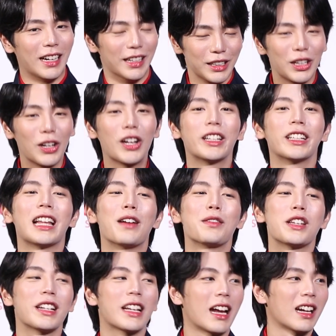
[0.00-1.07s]
อันนี้ต้องรอติดตาม
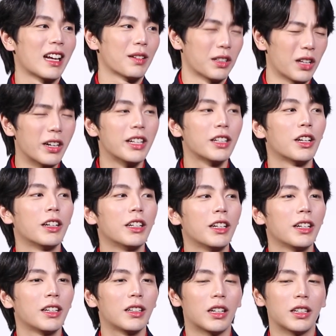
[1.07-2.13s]
เช่นกันครับแต่ตอนนี้ตอน
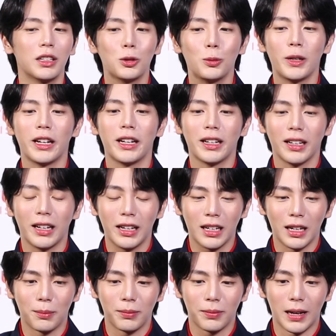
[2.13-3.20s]
นี้ตอนนี้ทุ่มเทให้
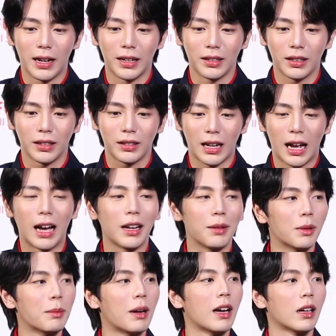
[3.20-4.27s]
กับการถ่าย
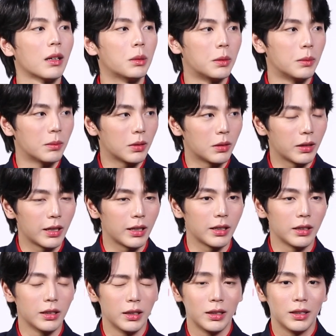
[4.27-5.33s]
มากๆครับผมเพราะว่า
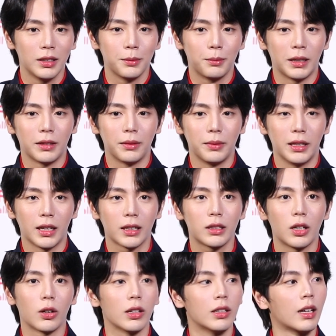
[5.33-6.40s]
มันมีทั้ง
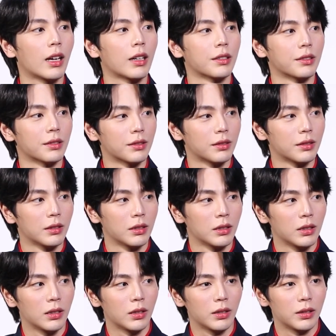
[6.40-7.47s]
สองเรื่อง
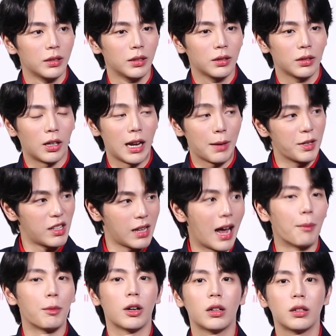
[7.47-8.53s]
ตอนแรกมี
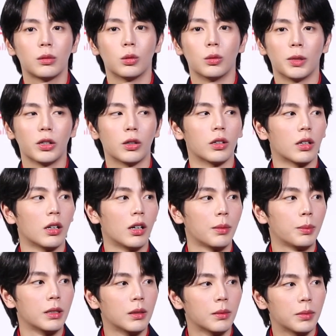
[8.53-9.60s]
3เนาะหุ่นพยนต์ก็
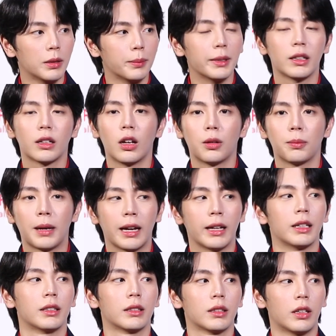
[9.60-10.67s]
เพิ่งเพิ่งปิดกล้องไป
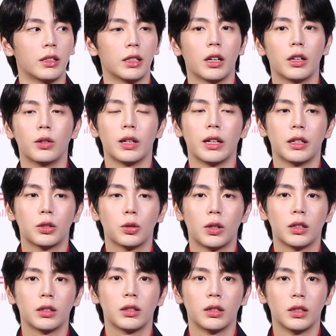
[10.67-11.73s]
ตอนนี้ก็อยู่ในช่วง